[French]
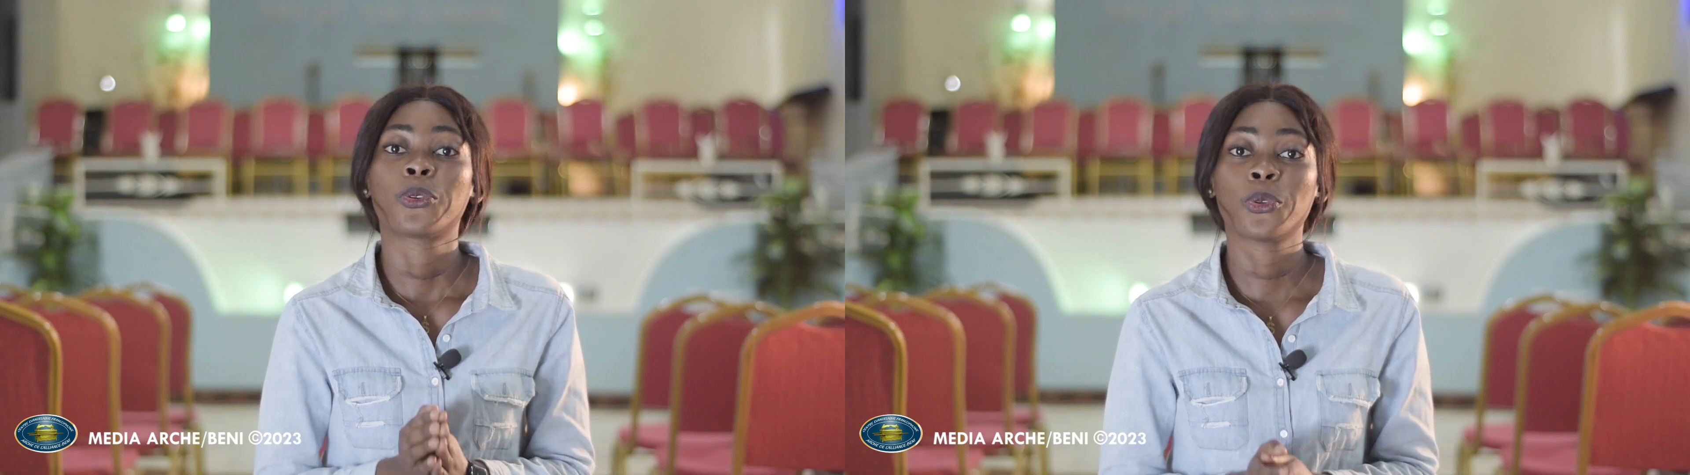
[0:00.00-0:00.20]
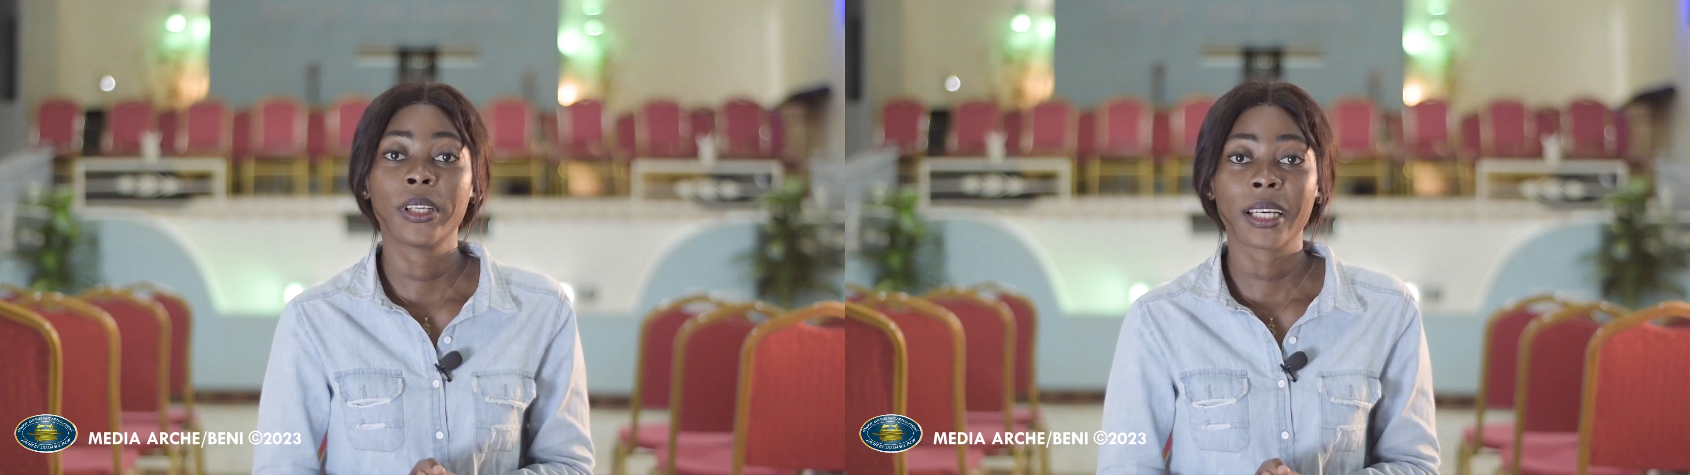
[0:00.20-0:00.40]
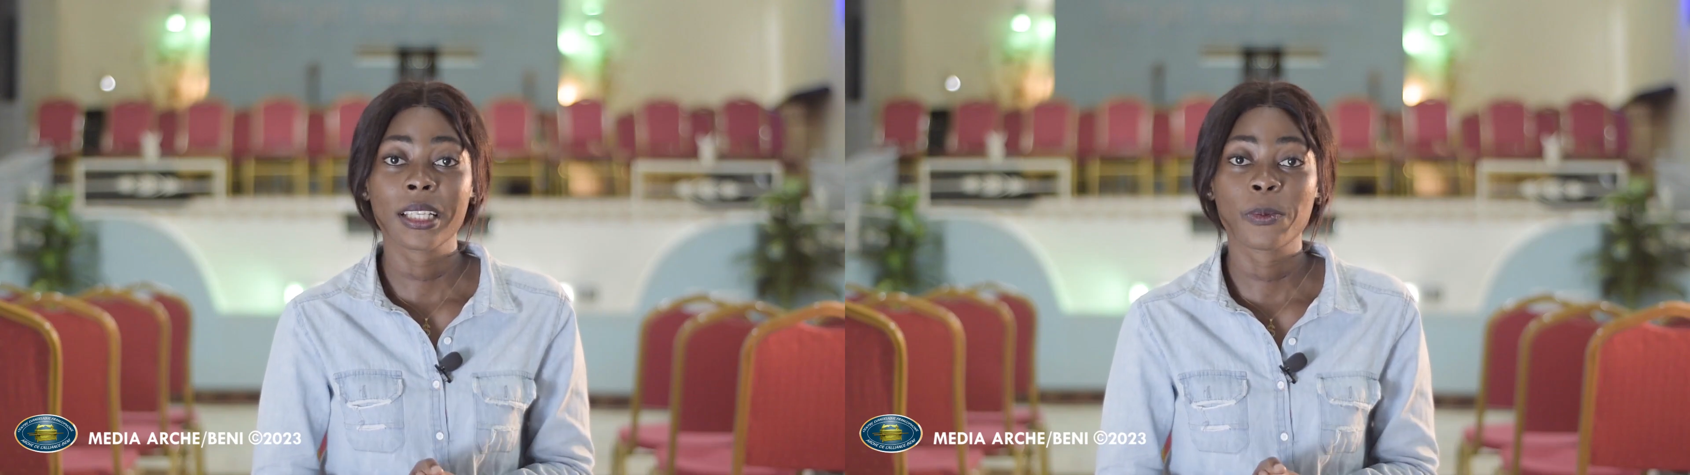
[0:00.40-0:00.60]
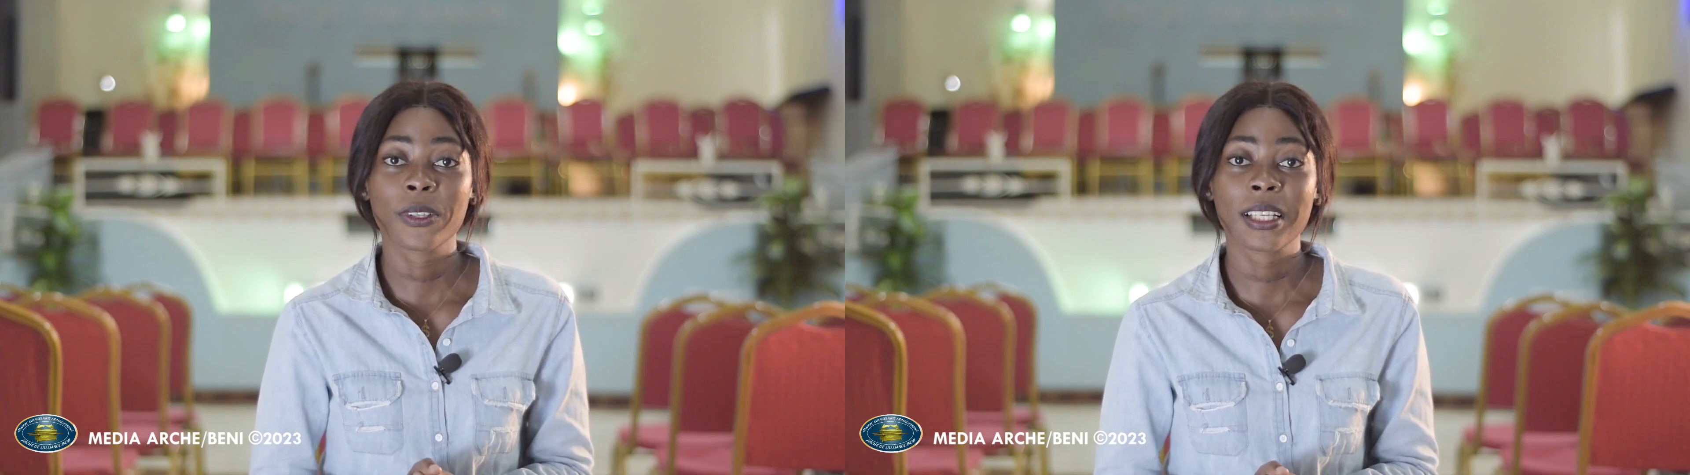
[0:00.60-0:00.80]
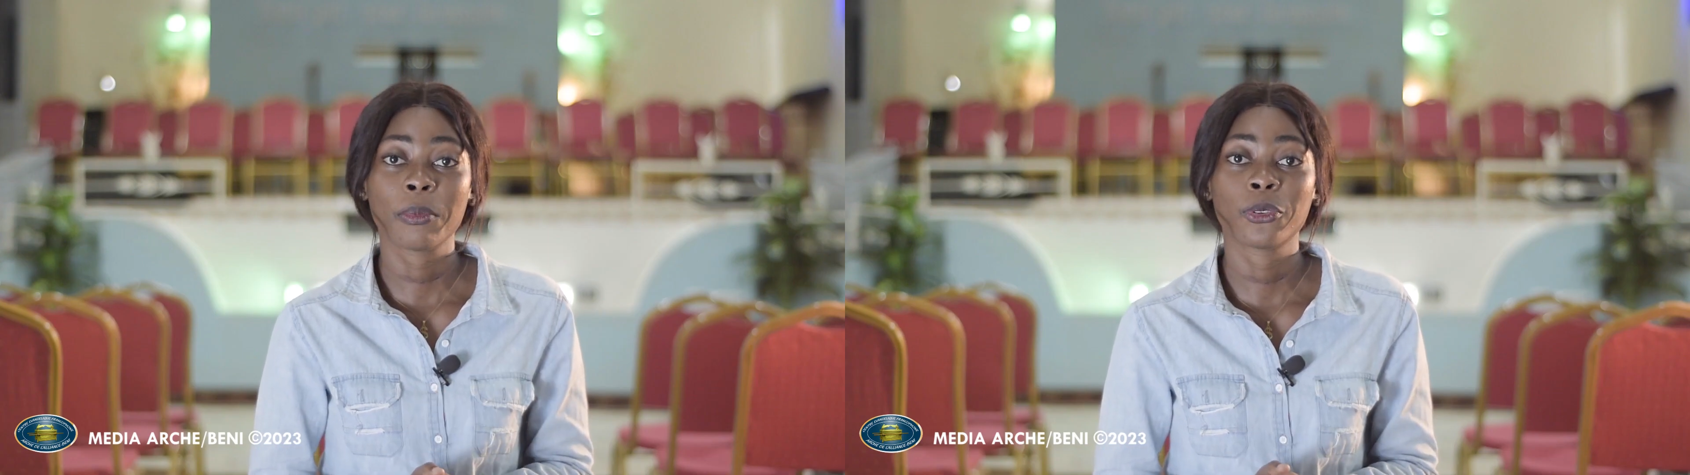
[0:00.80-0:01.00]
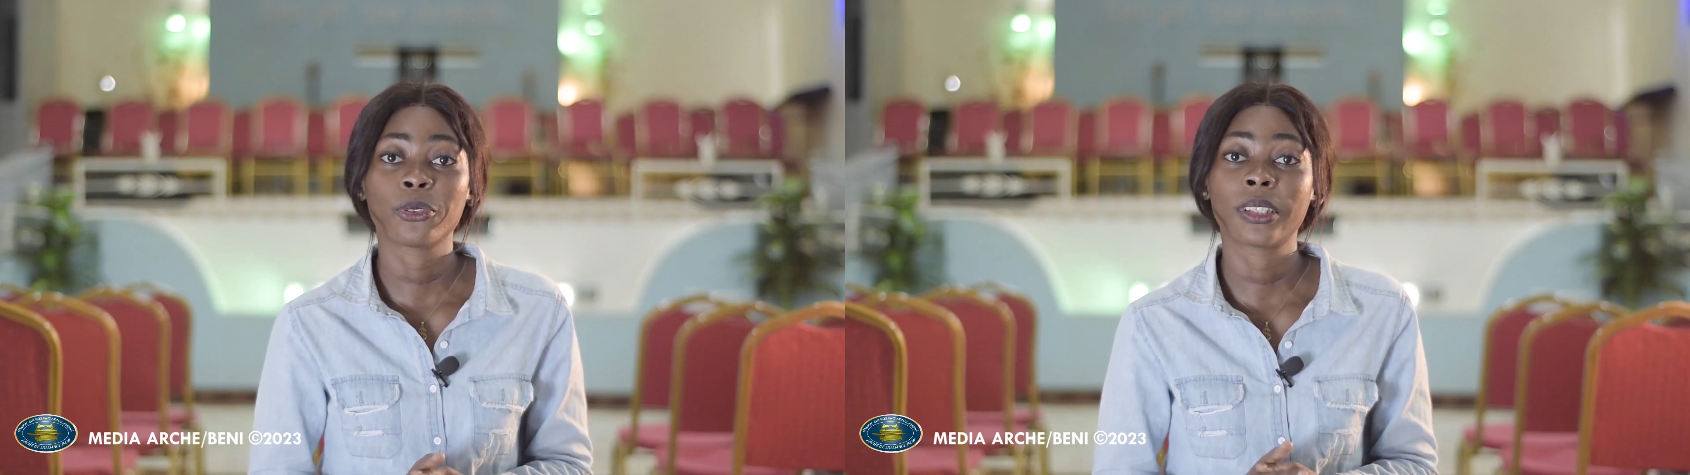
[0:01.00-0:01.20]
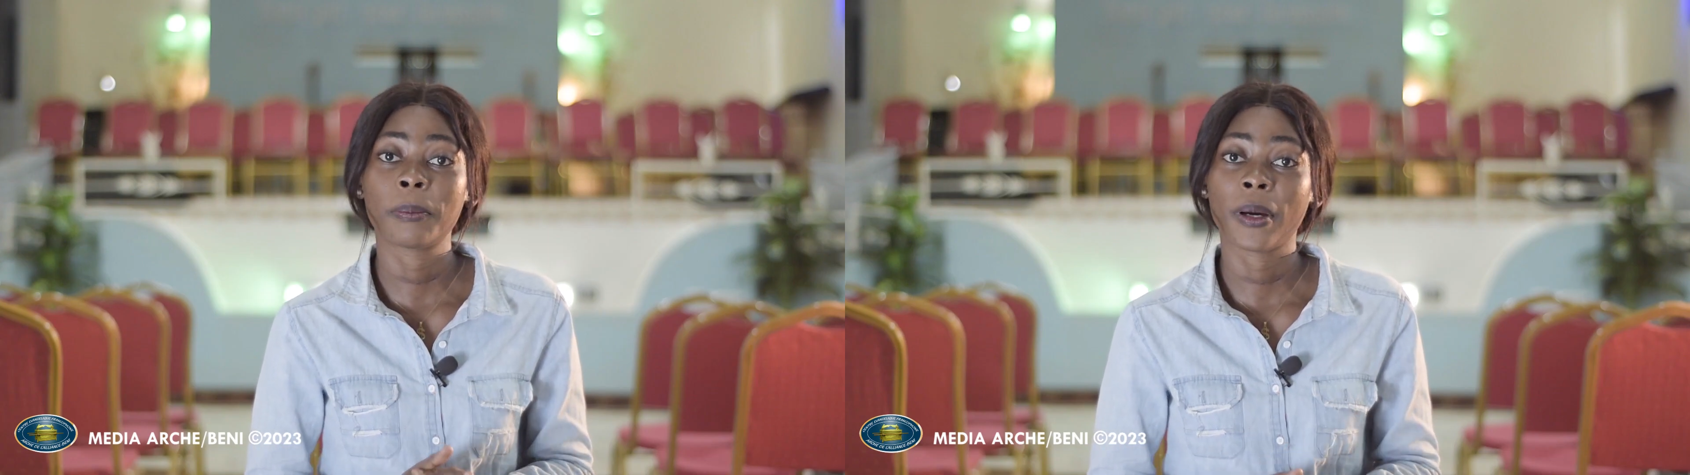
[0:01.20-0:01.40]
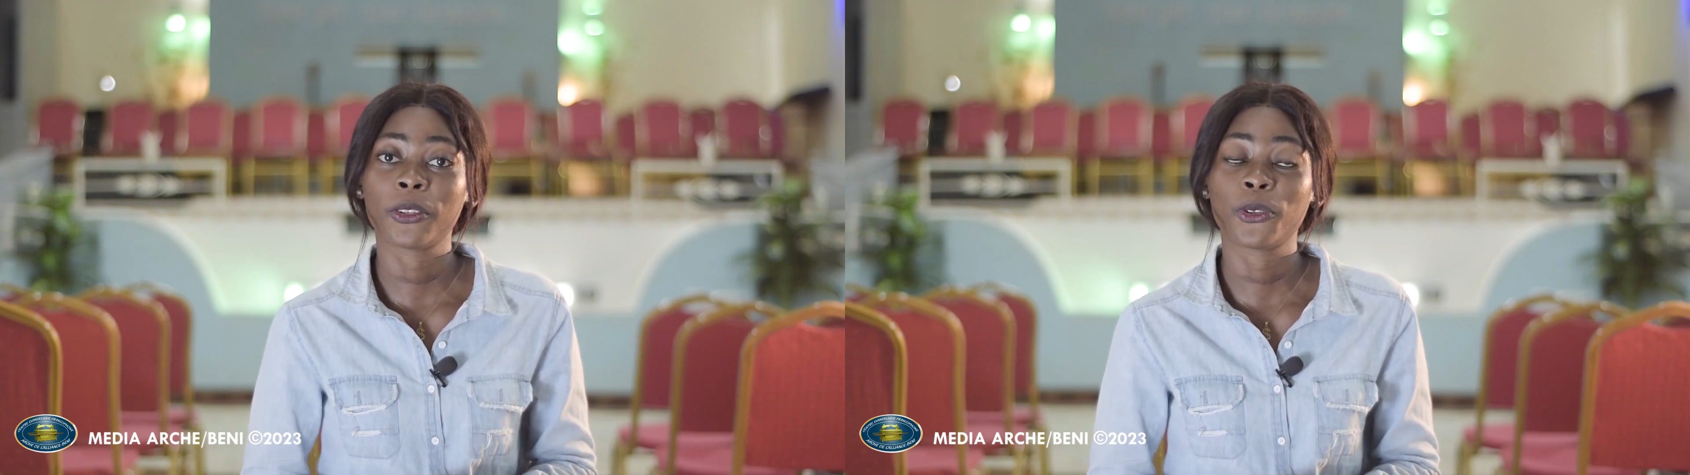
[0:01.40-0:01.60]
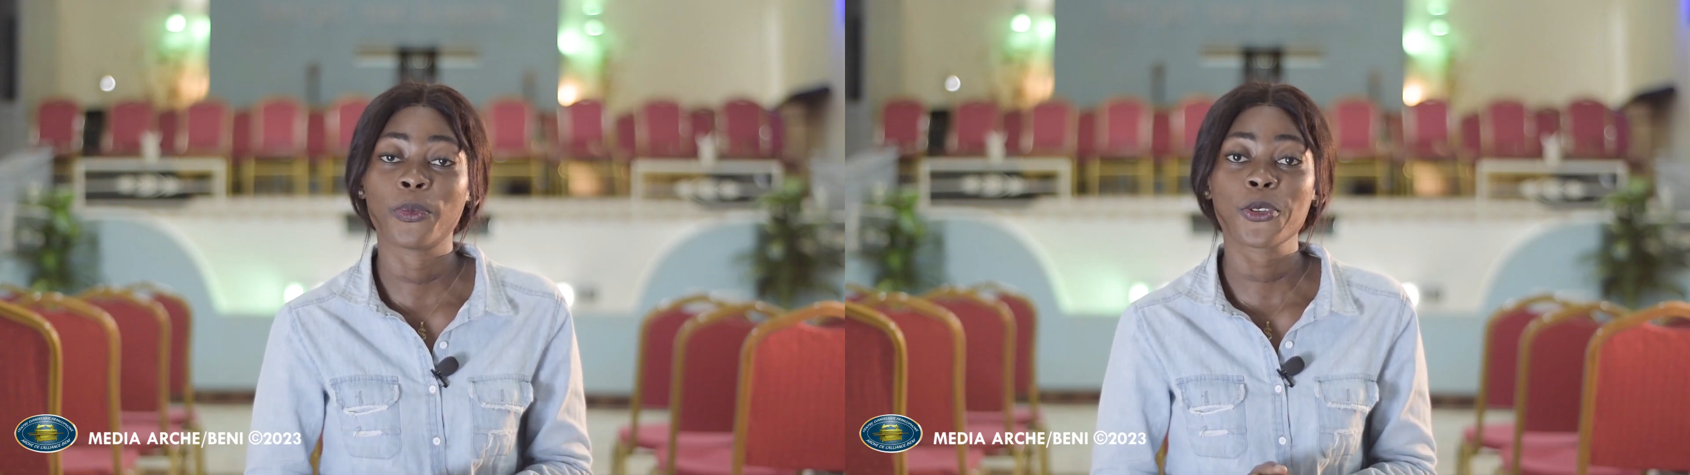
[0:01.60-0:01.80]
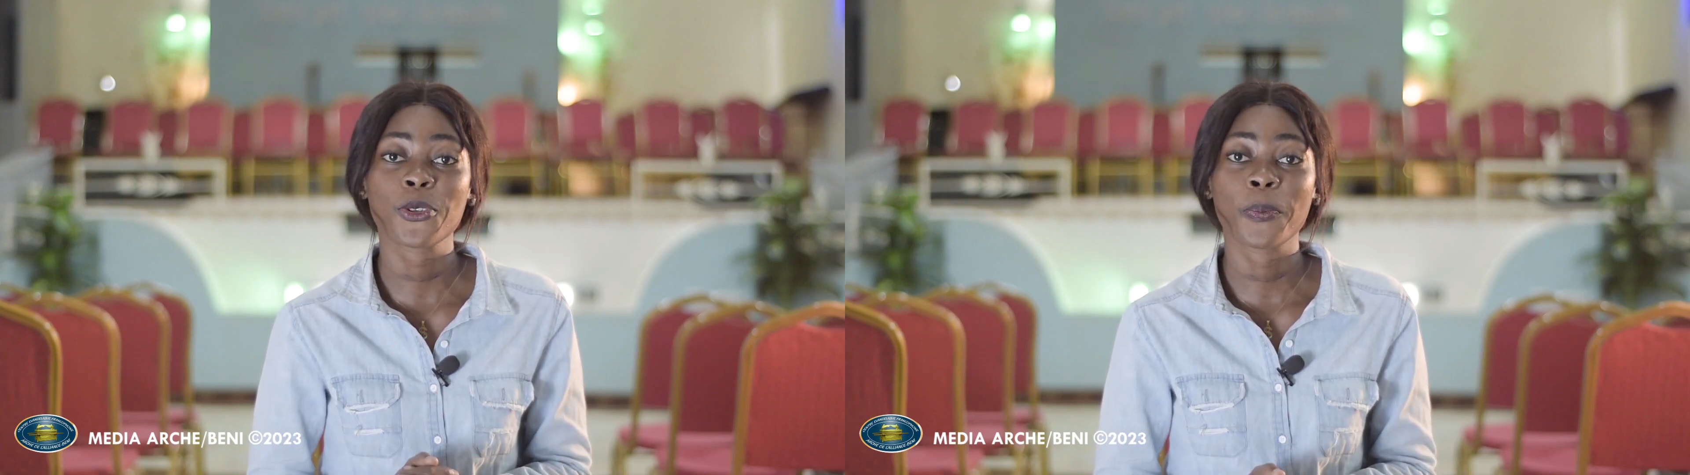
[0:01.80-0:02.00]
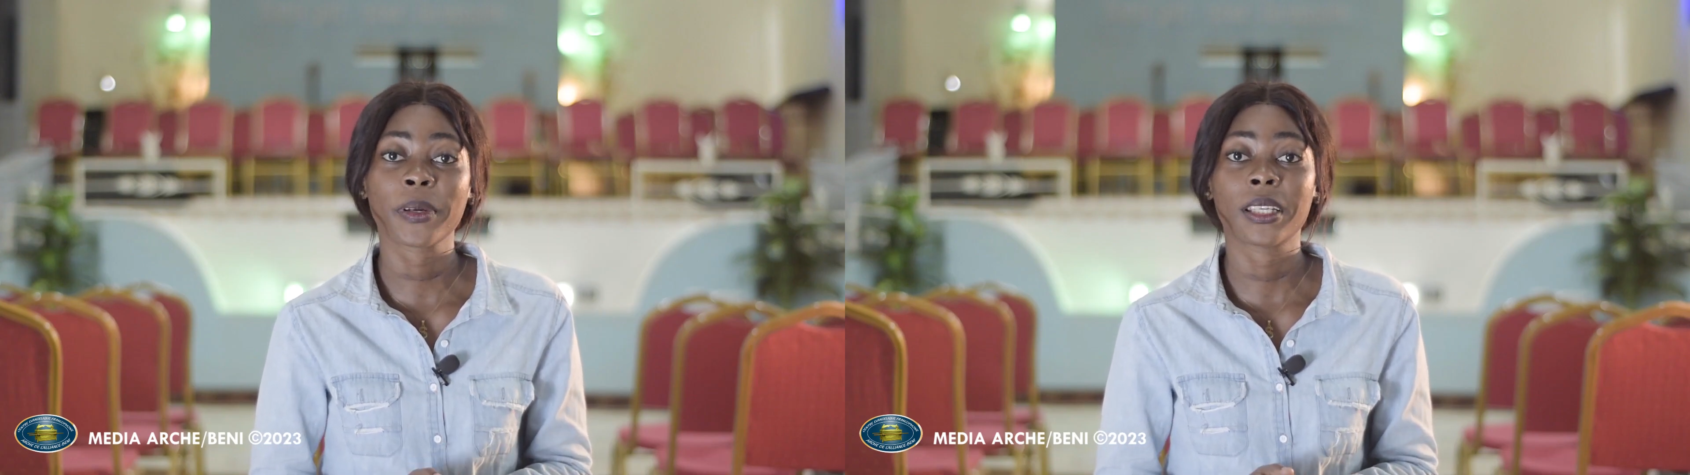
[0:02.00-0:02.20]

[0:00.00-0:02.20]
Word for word: Tous les responsables de département sont